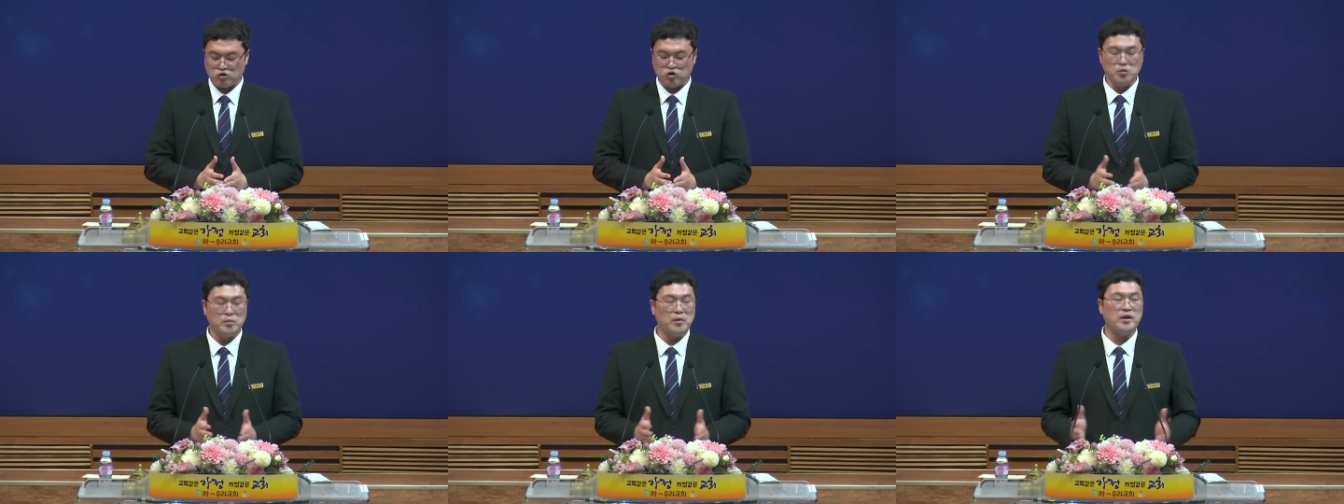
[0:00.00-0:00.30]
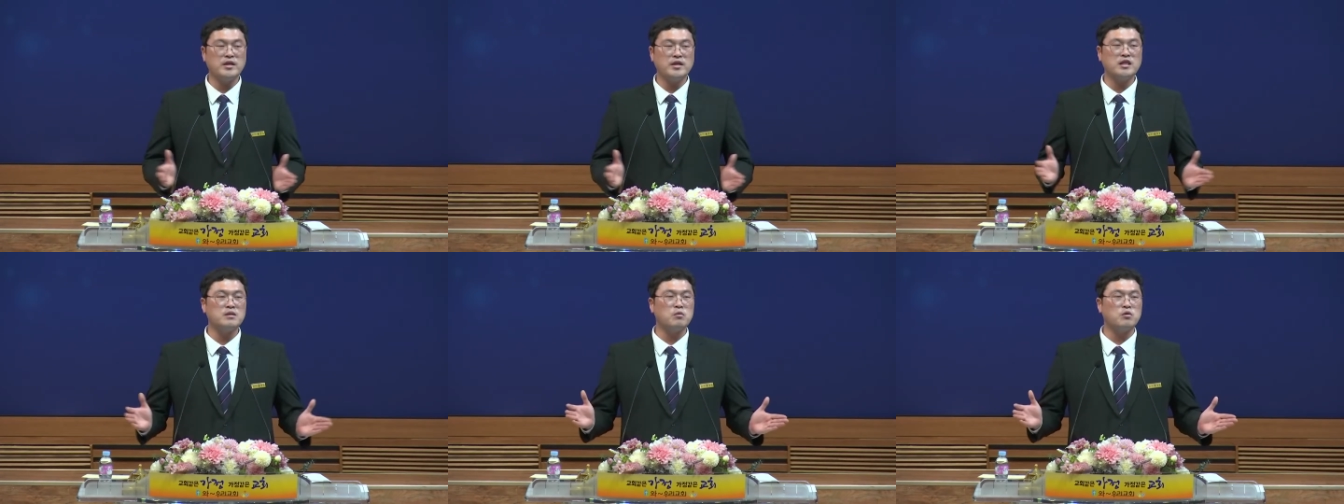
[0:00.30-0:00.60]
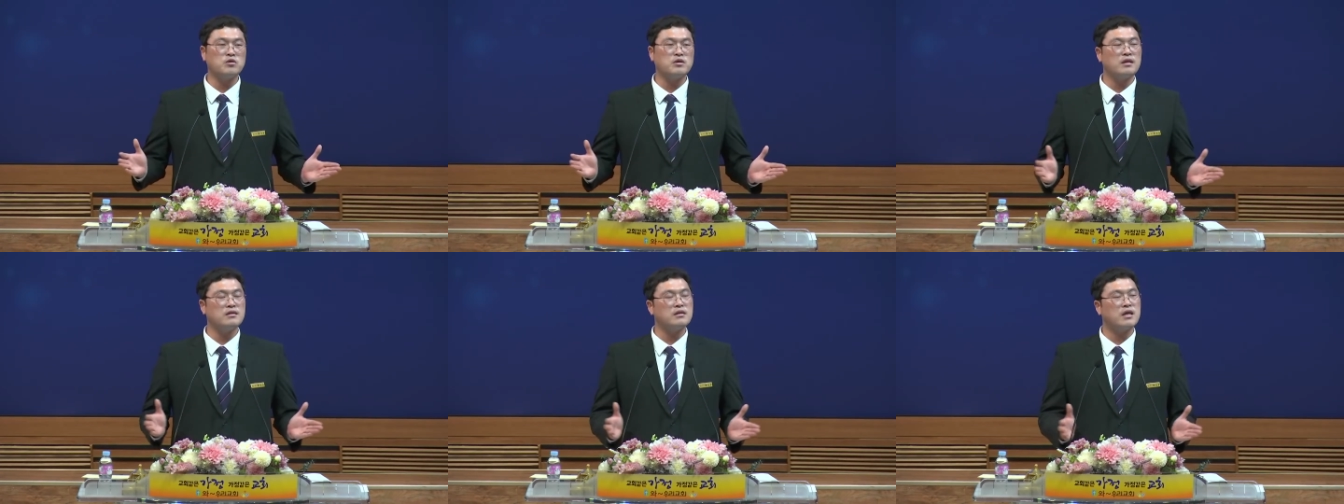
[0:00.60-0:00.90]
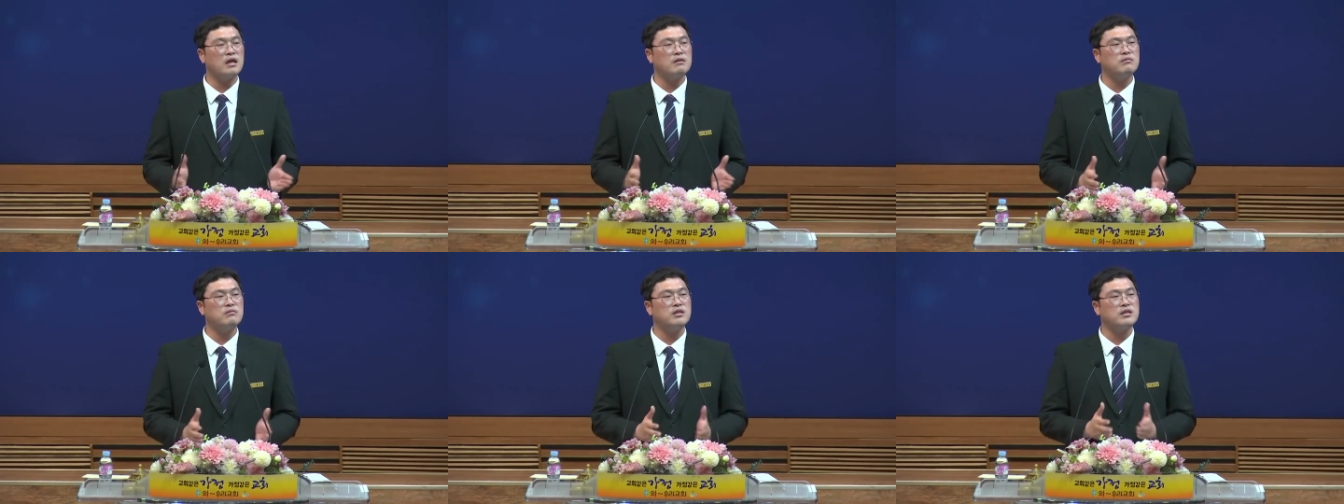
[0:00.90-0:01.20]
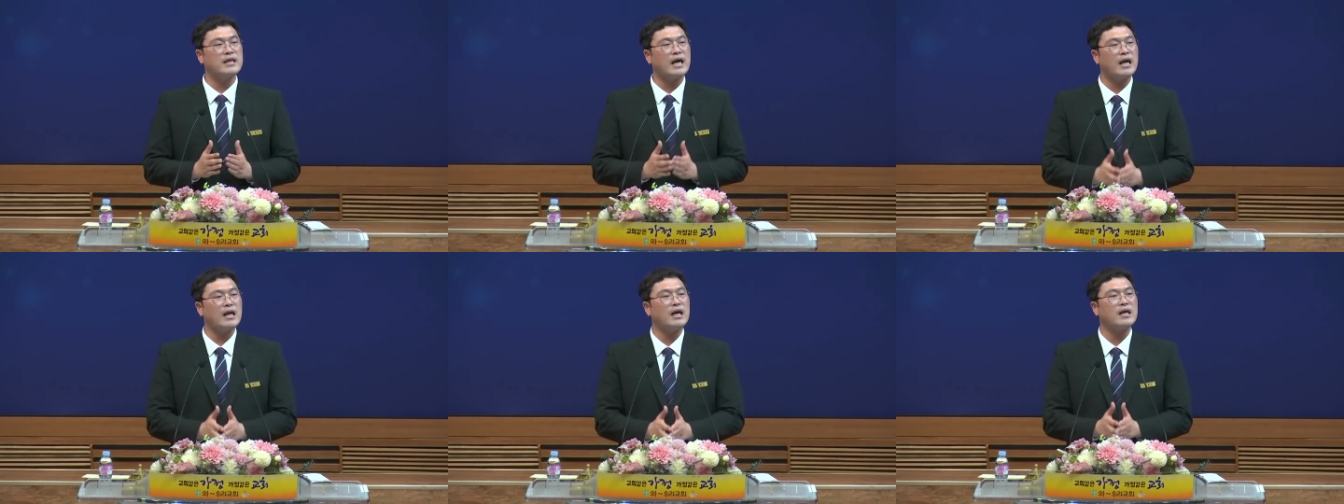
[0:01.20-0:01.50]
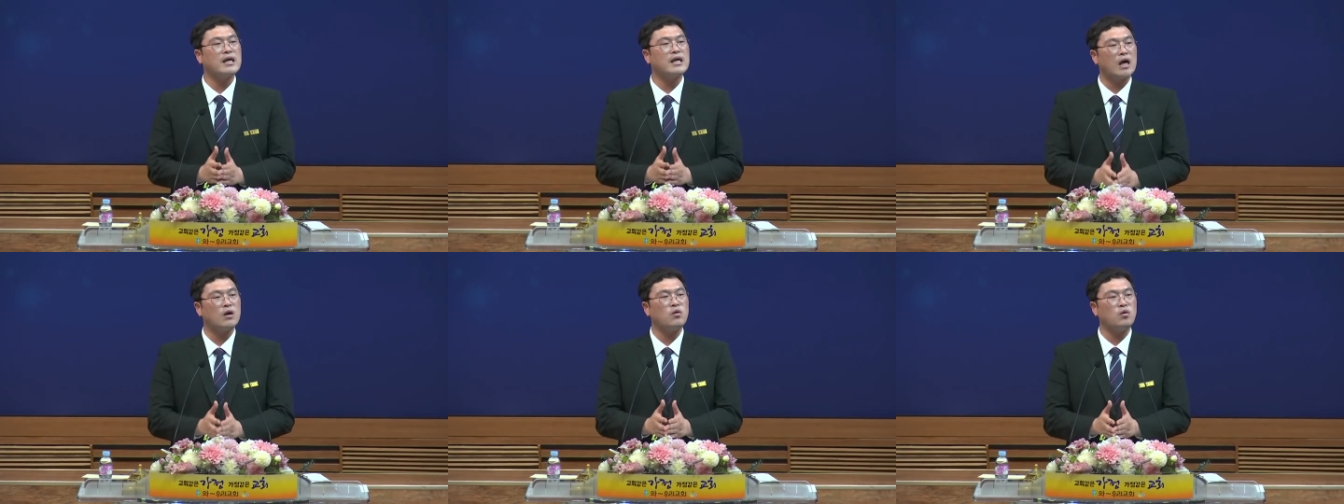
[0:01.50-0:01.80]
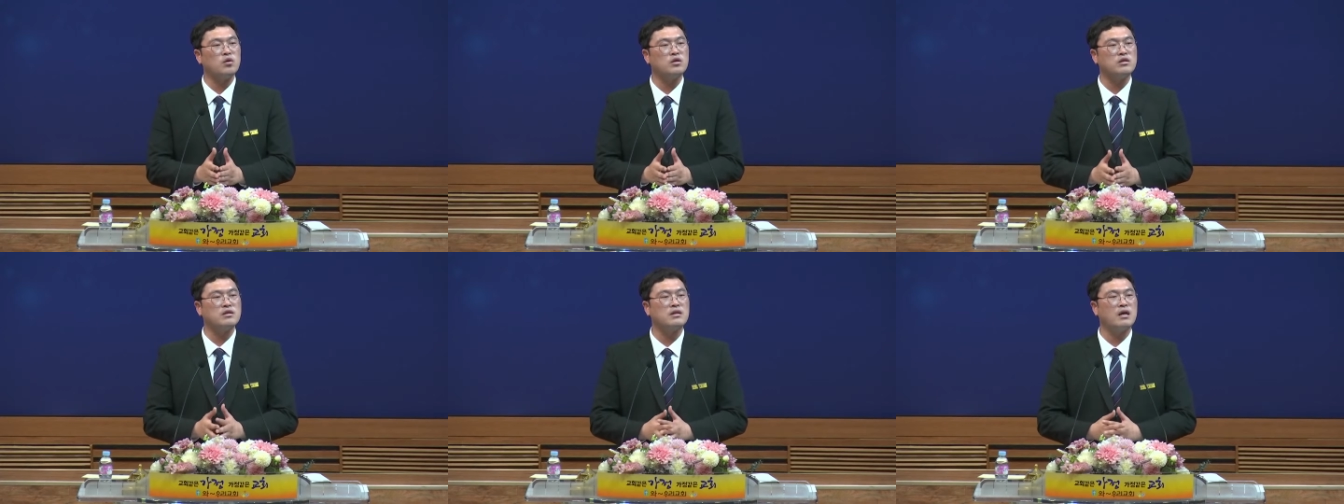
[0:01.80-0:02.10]
구별되지 못한 삶을
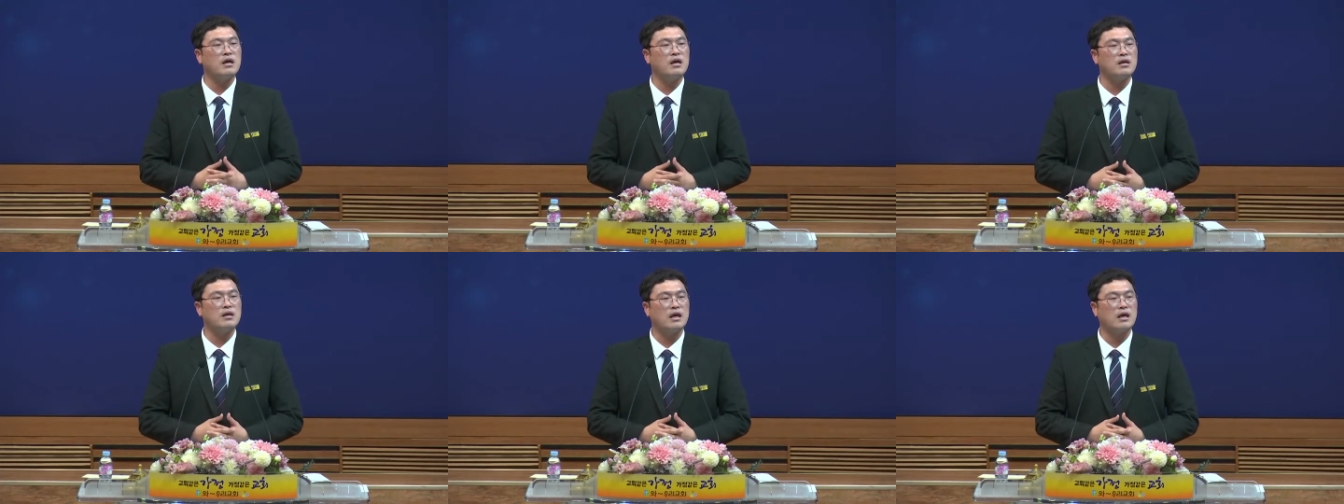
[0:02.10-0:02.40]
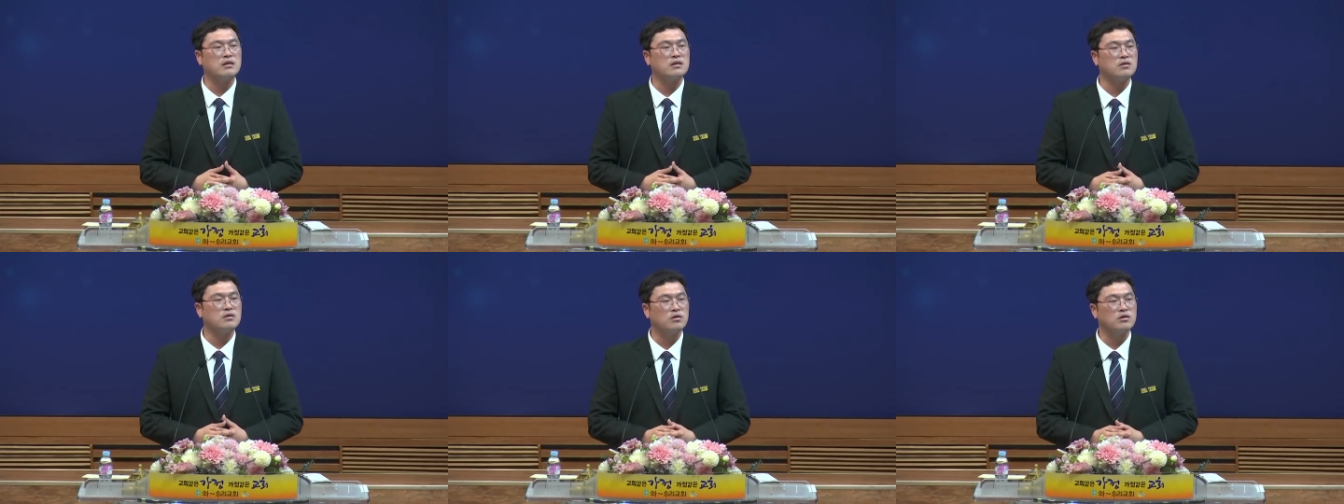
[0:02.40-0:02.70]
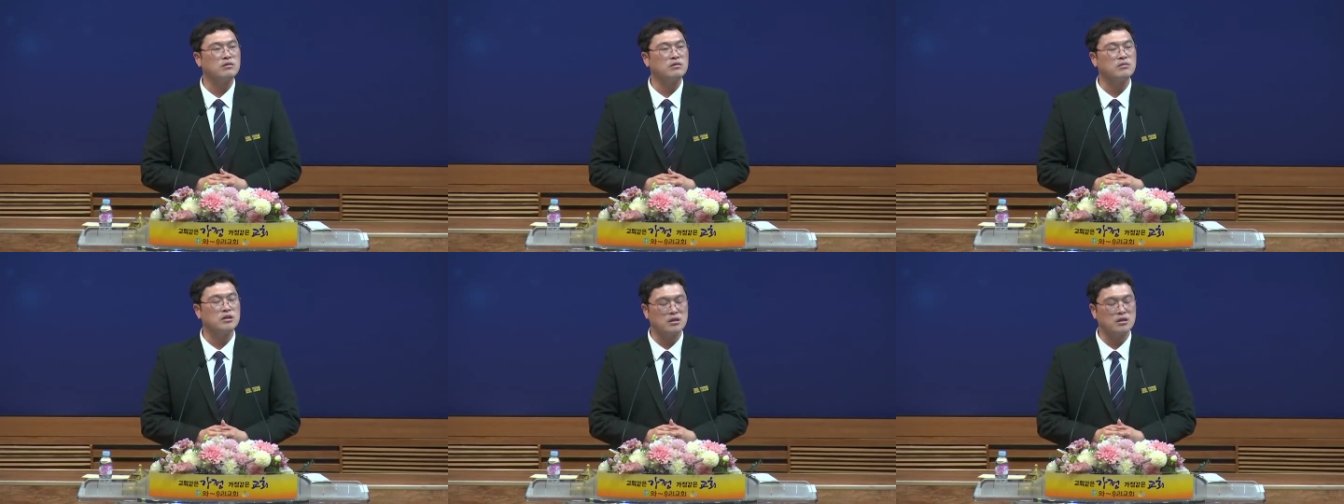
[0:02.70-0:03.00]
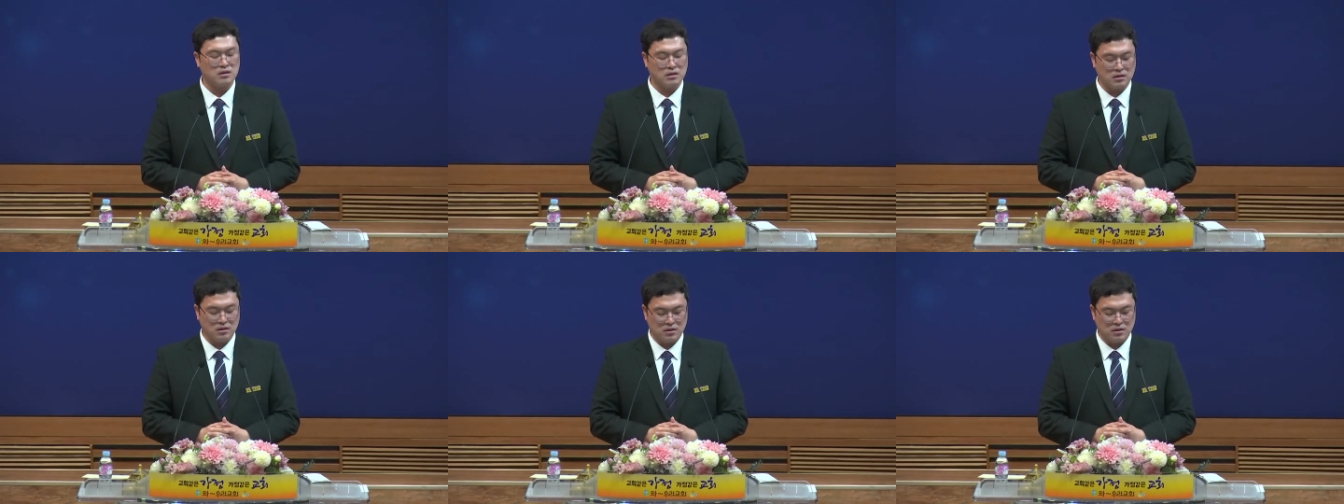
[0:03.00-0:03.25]
살아가고 있다라는 것입니다.